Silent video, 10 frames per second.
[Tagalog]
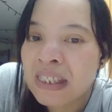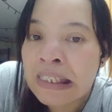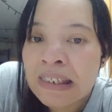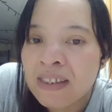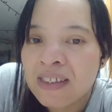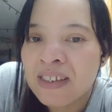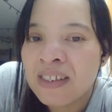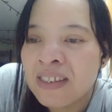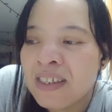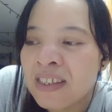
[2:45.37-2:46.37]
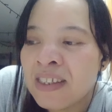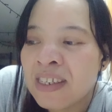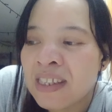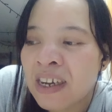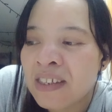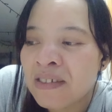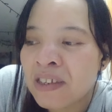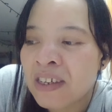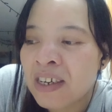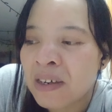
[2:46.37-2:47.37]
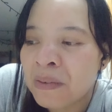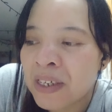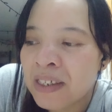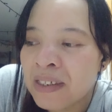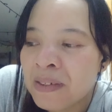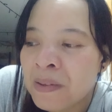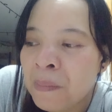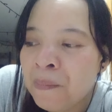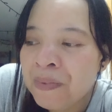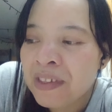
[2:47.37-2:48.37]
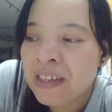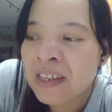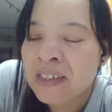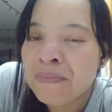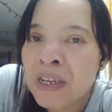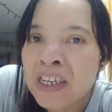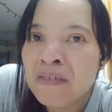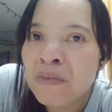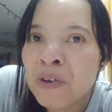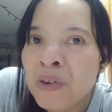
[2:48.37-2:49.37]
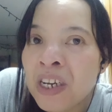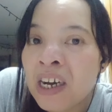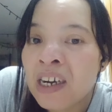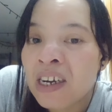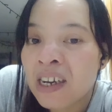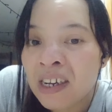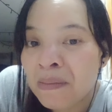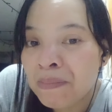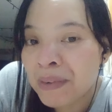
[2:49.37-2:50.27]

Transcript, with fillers: dinidikdik tayo ng kaaway. And feeling mo, wala kang kakampi.